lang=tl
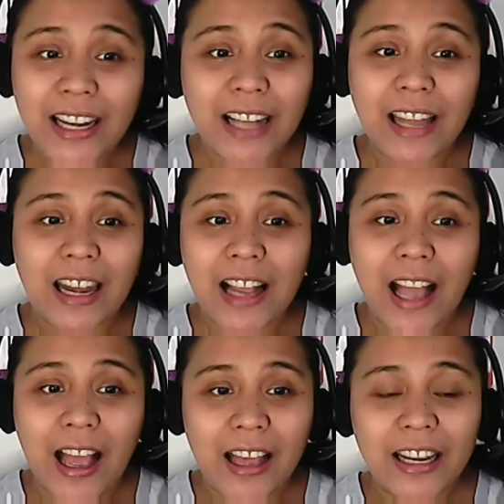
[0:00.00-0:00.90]
ka
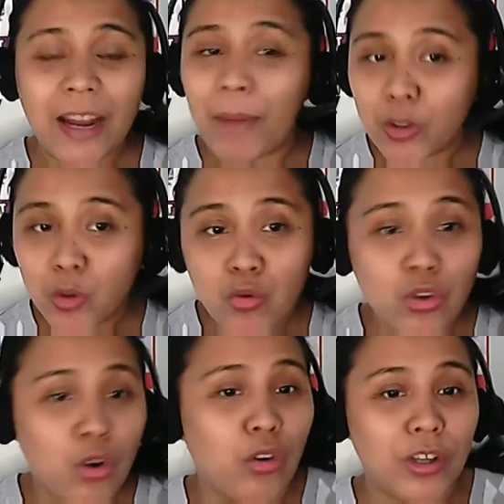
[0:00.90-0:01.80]
talaga na
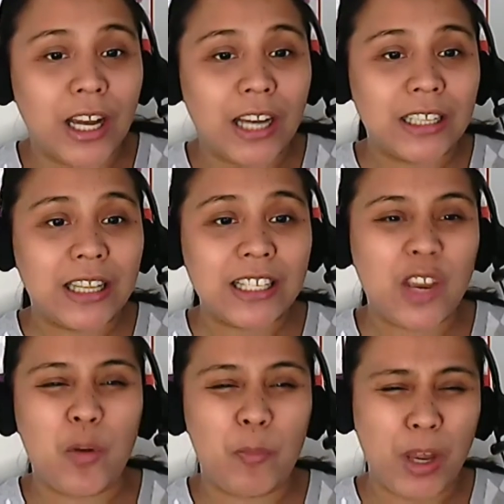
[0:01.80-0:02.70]
magturo. Nakita
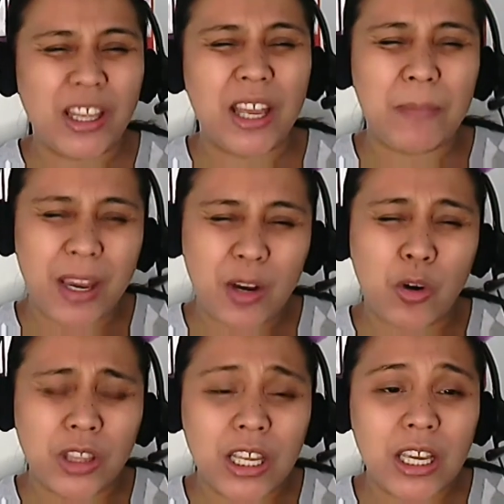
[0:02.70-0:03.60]
sa'yo, pwedeng may
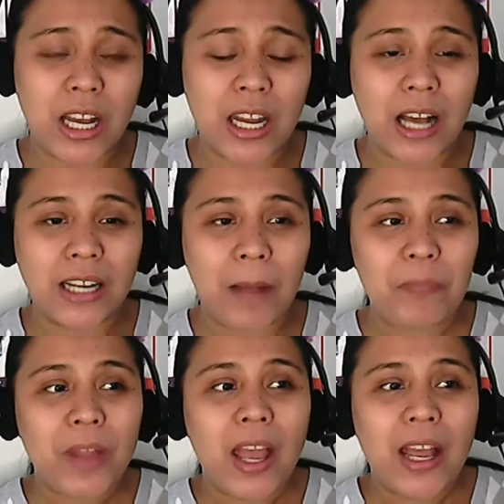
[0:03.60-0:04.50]
konti ka lang na,
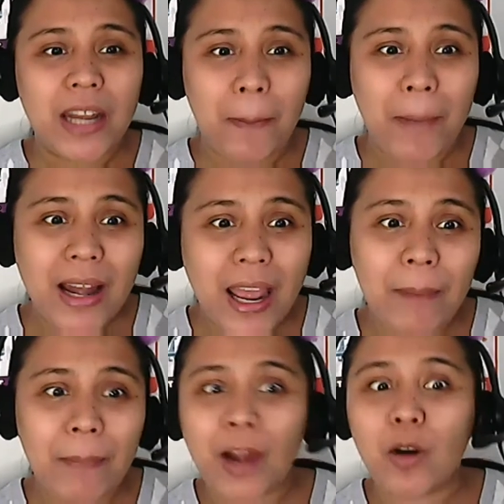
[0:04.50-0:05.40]
na
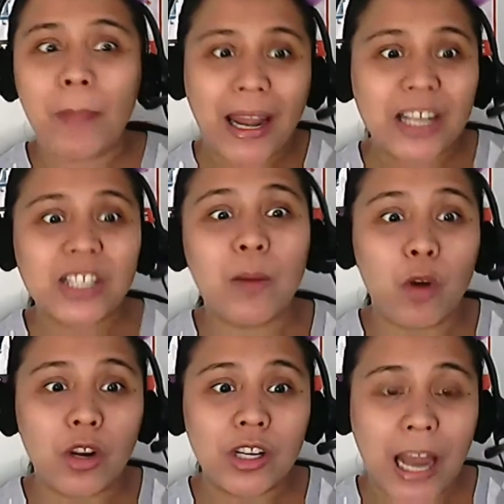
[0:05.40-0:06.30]
mali, pero
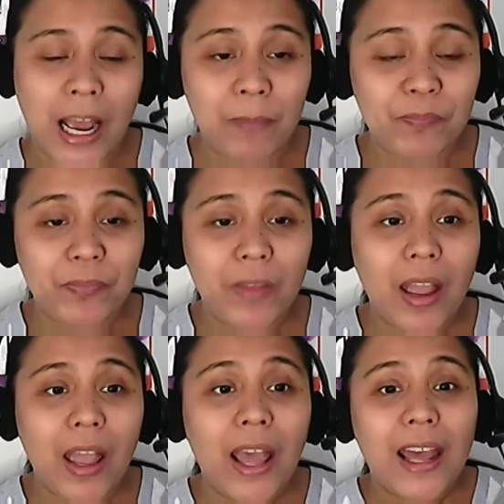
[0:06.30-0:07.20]
manageable siya.
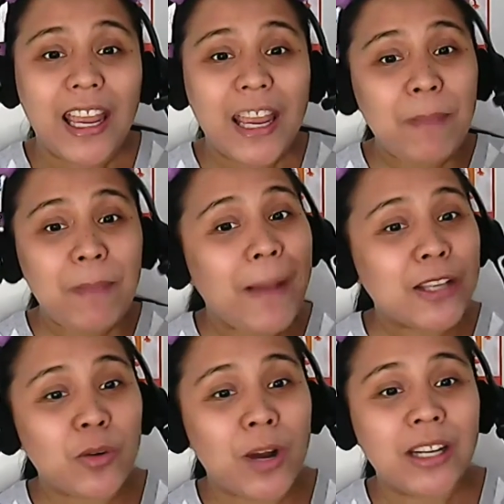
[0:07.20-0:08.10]

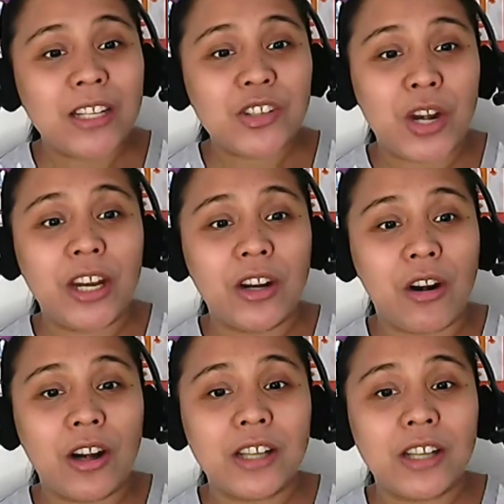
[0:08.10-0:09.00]
Ipapasok ka ni
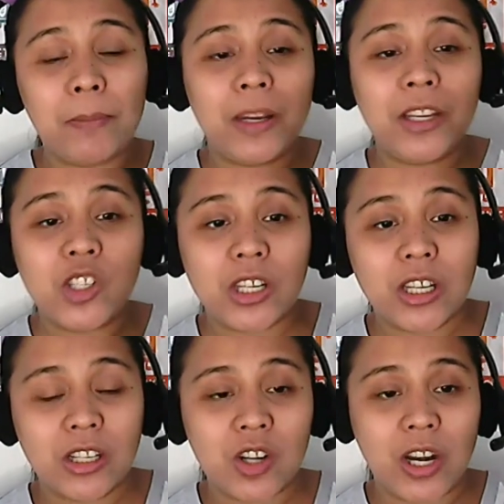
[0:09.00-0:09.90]
trainer sa bridge
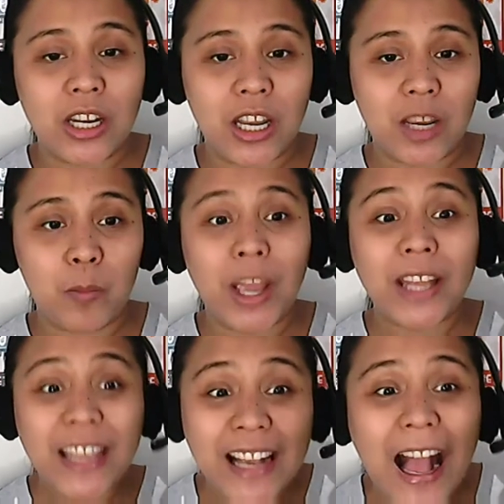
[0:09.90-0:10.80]
training.
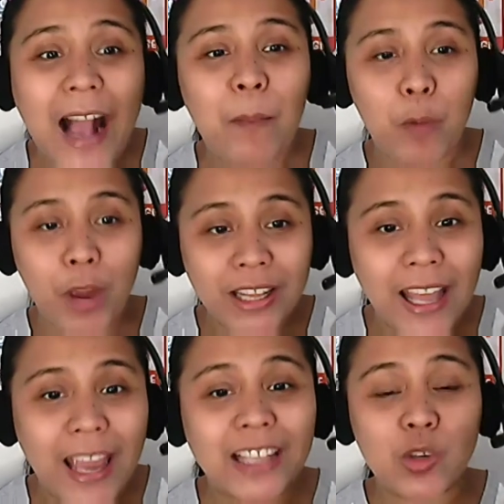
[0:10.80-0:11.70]
Pwede kang,
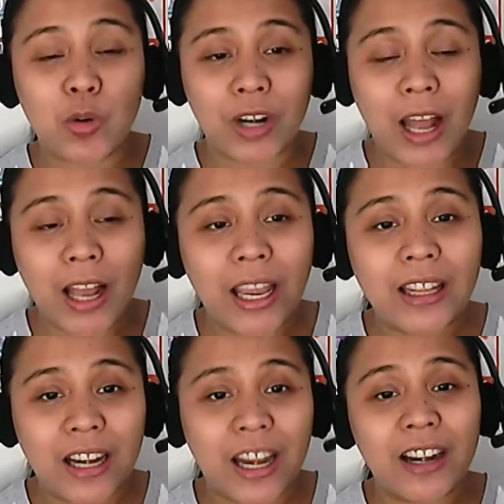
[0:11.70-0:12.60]
pwede. So,
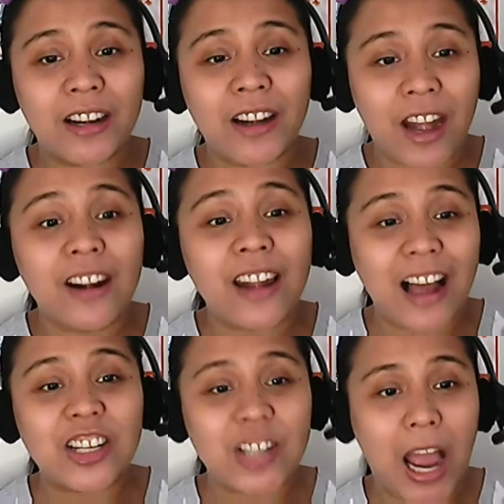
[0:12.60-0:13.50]
again, rare, rare
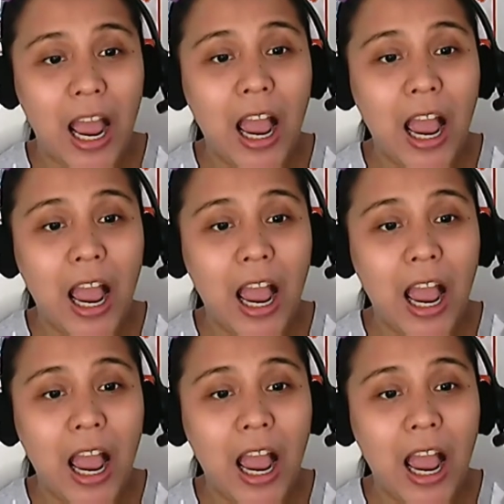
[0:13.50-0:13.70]
lang siya.